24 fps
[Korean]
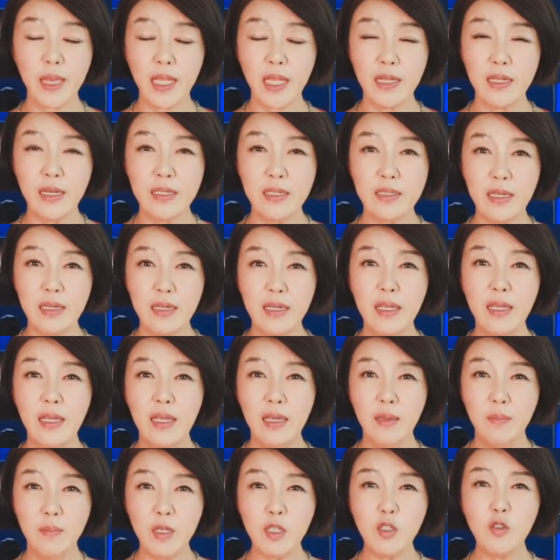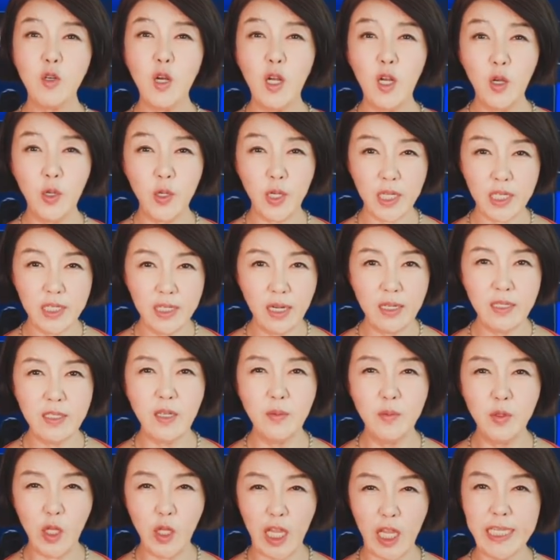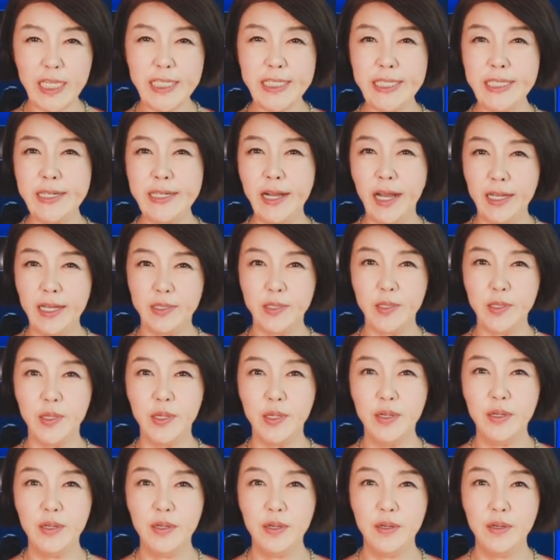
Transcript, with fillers: 그래서 미국 언론이 그런 점을 되게 싫어하죠.